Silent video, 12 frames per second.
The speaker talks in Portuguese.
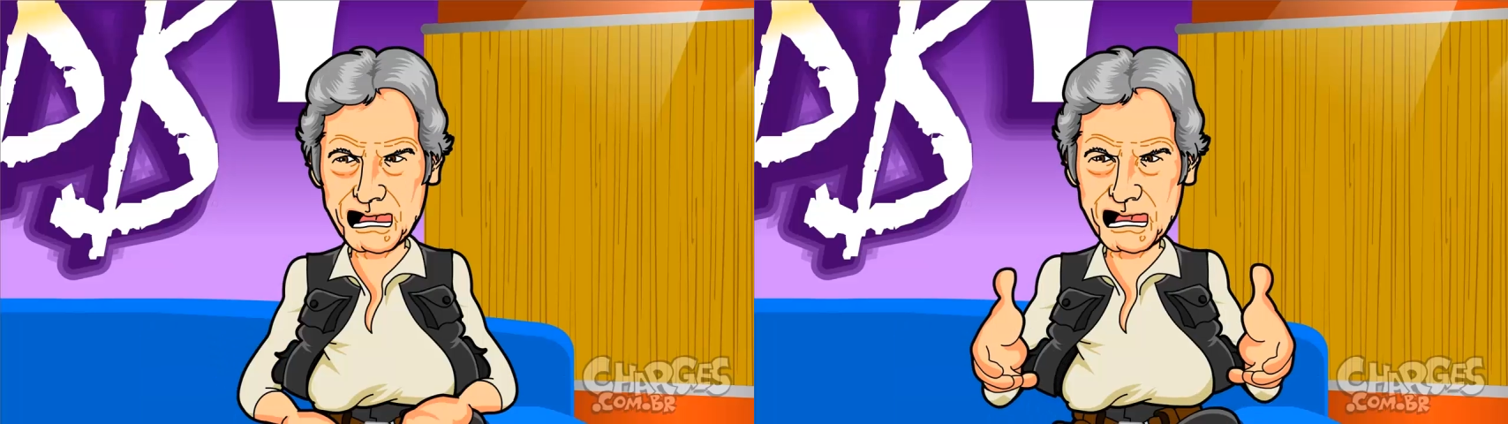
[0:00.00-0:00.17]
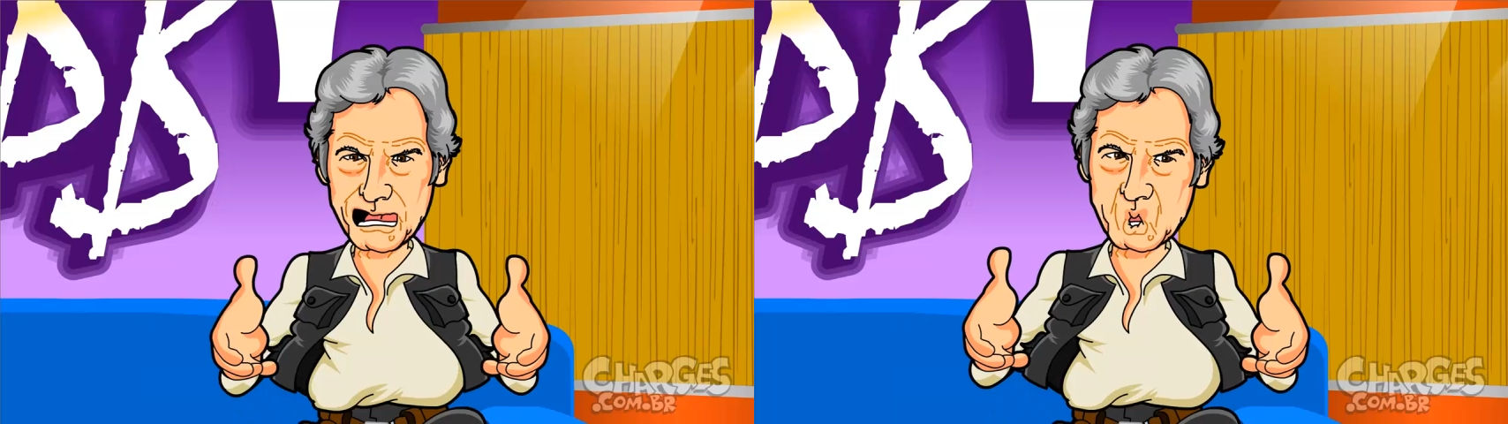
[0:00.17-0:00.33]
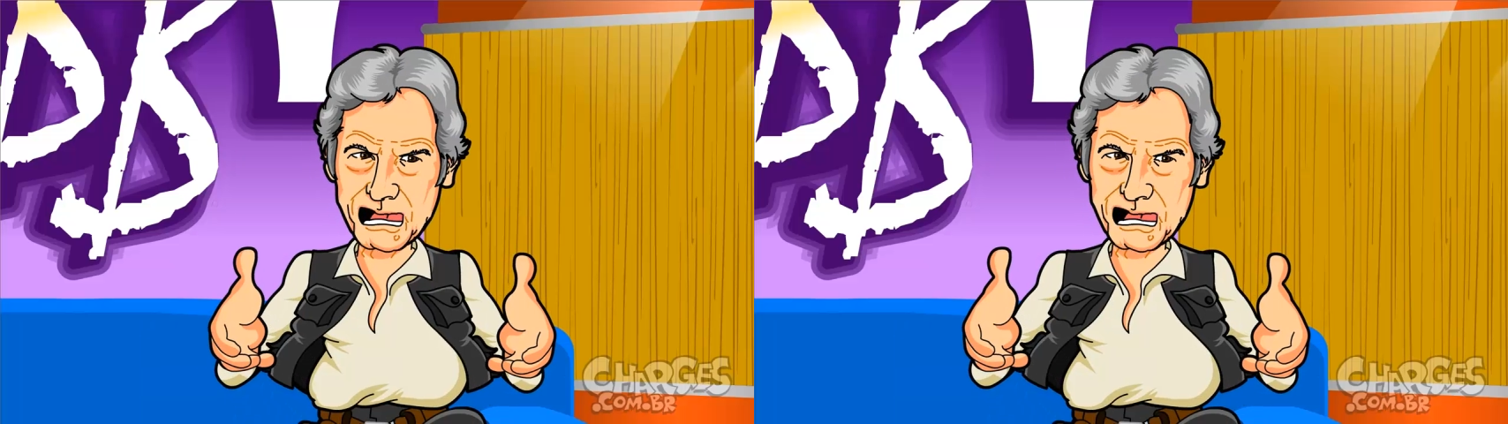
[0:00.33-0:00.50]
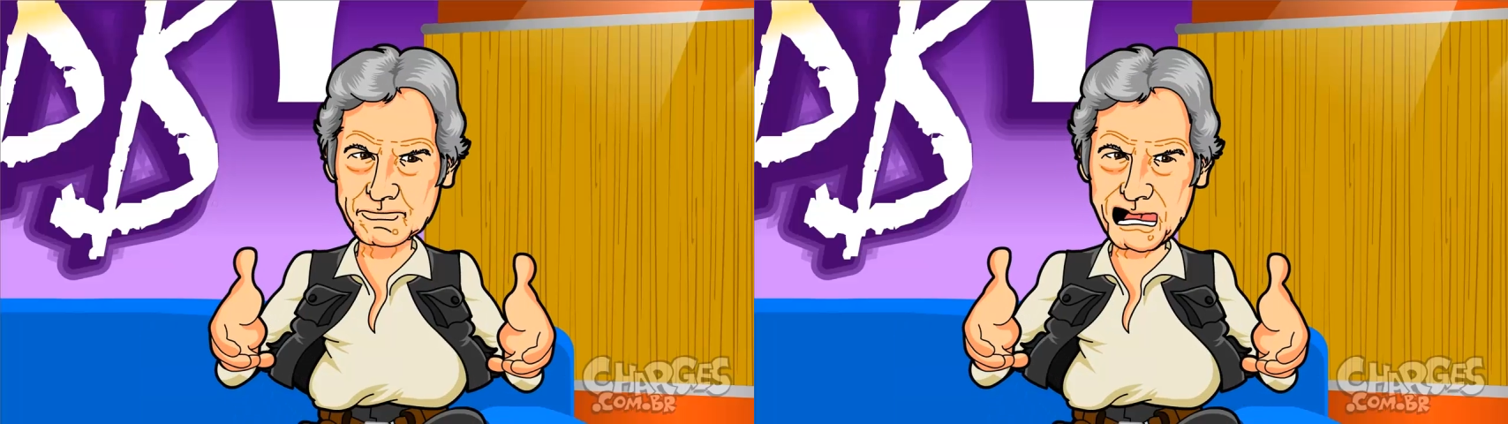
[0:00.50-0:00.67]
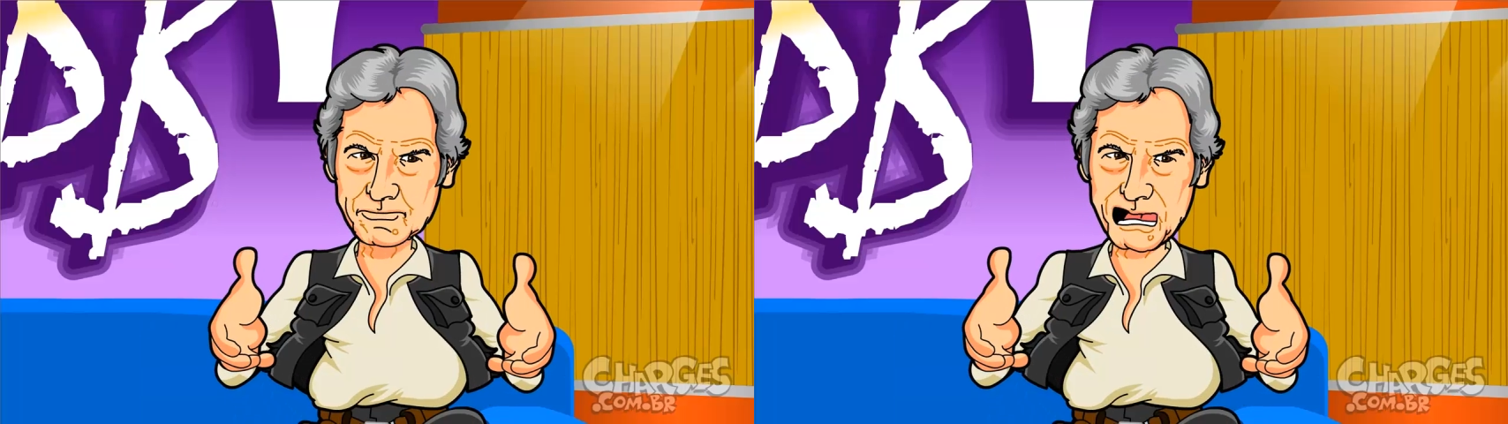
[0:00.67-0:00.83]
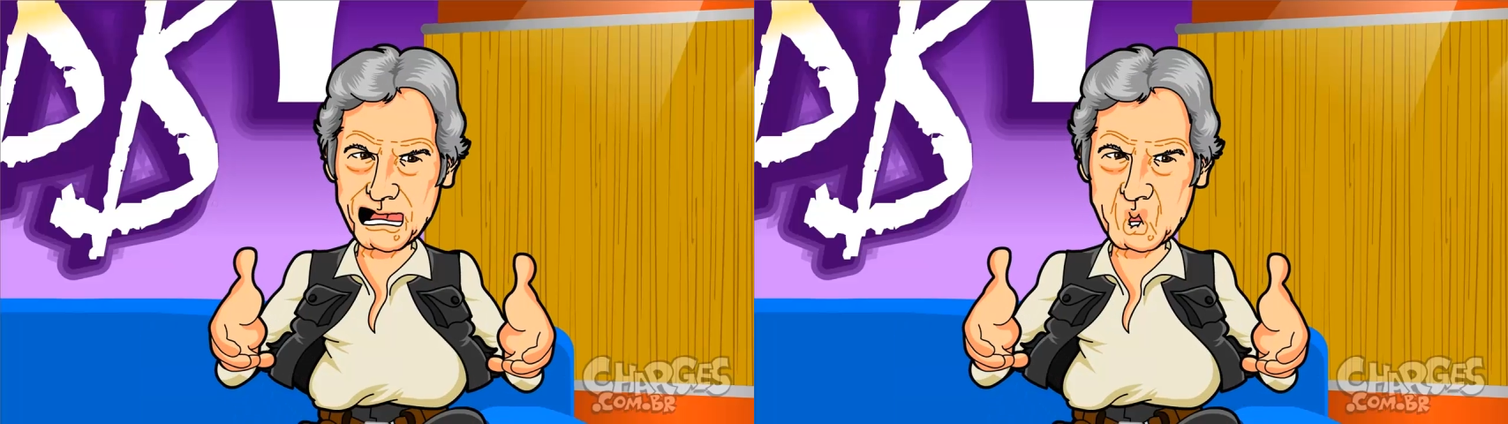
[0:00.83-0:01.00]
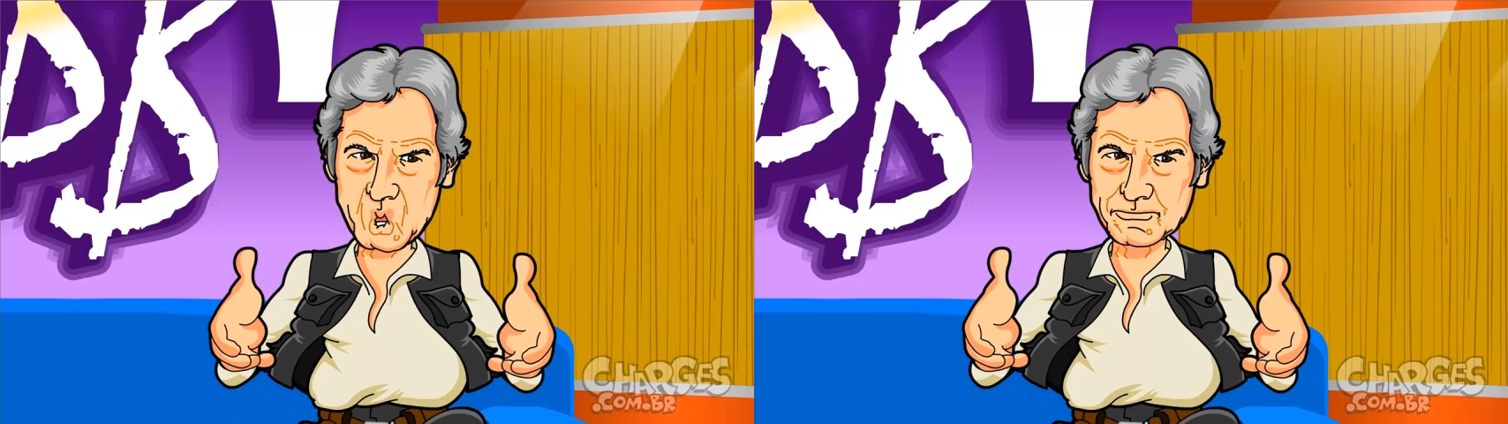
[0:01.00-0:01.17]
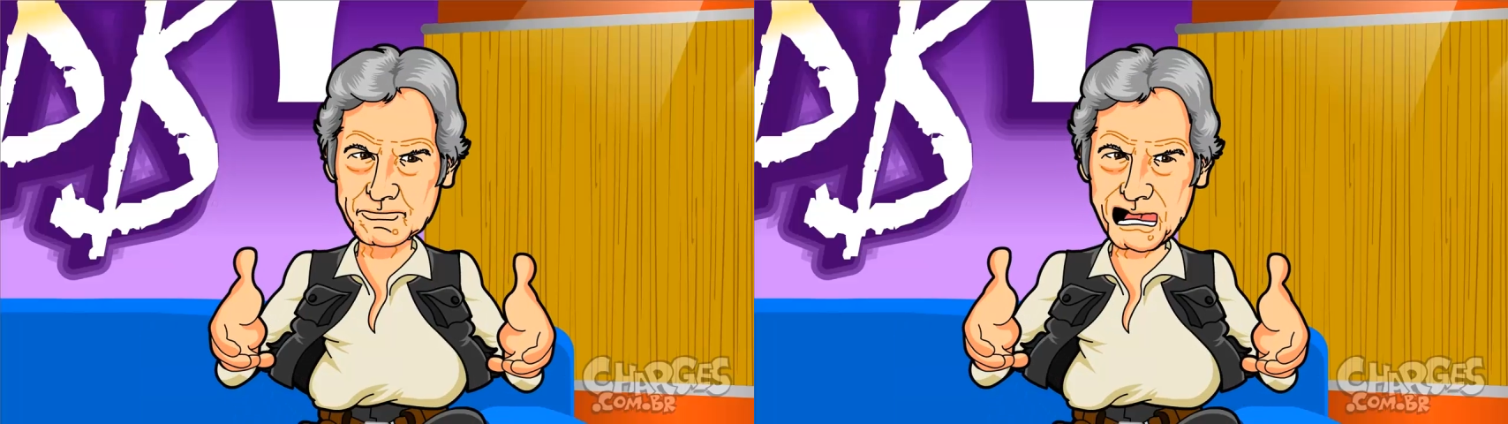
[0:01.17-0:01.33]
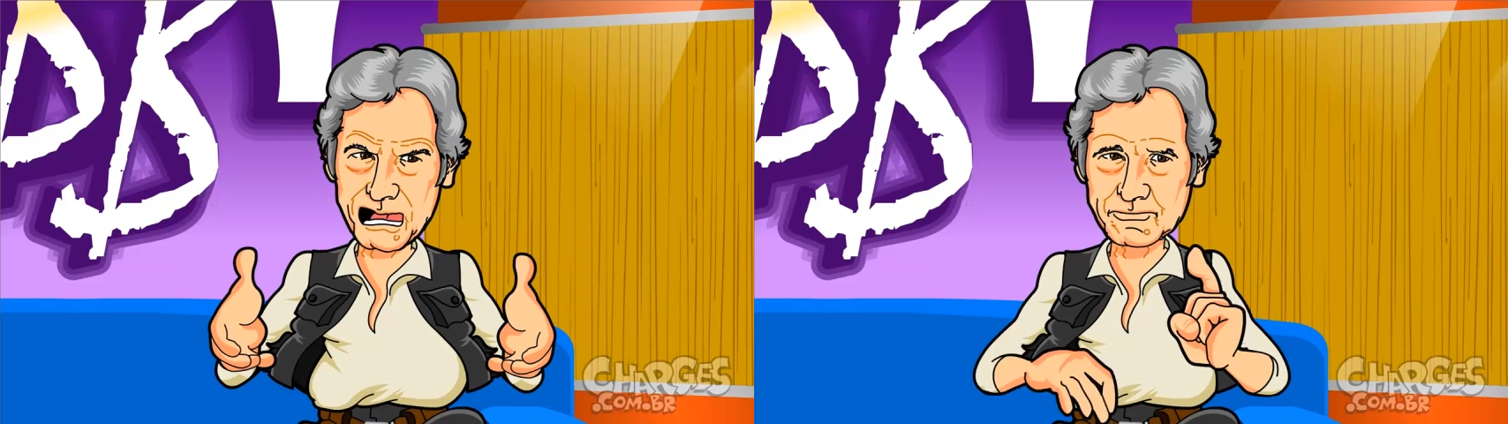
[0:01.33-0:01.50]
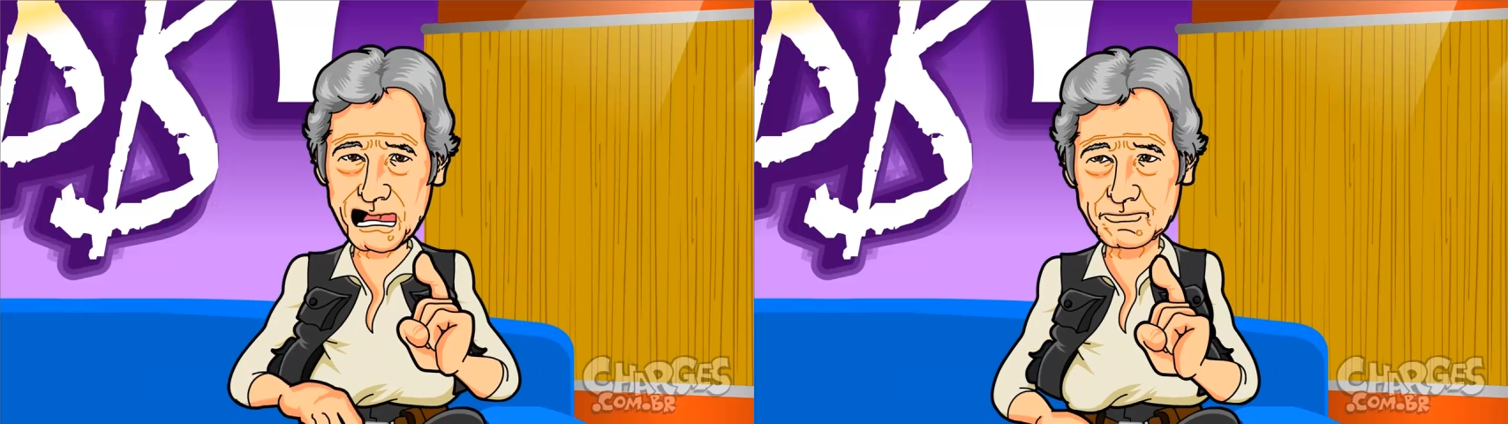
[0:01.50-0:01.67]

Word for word: Ah, é vontade de pegar no pé.